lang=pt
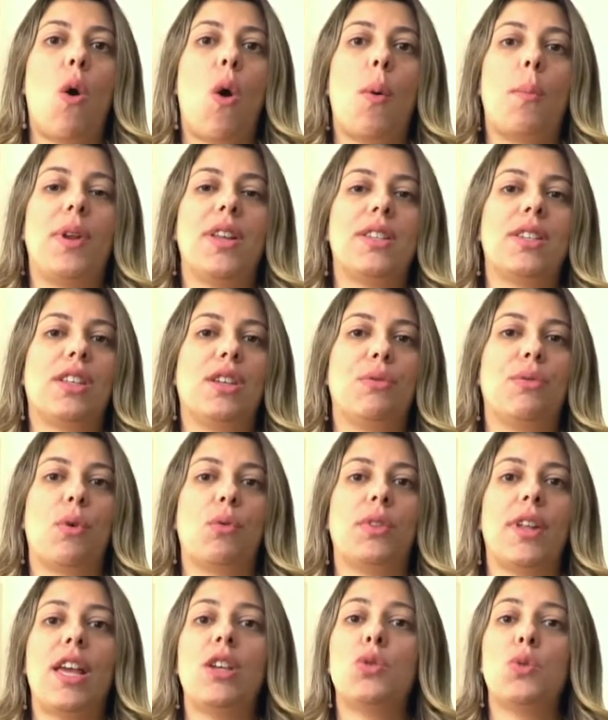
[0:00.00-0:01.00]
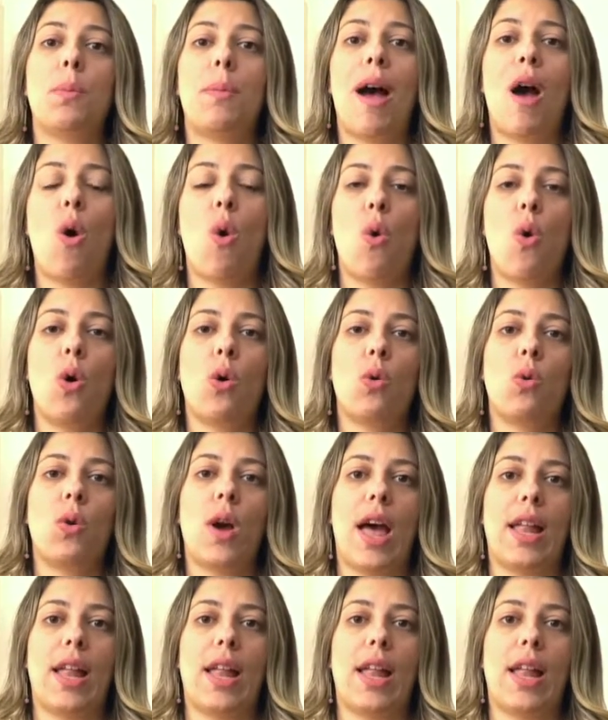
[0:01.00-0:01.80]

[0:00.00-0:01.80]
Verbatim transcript: obras que vão desde o barroco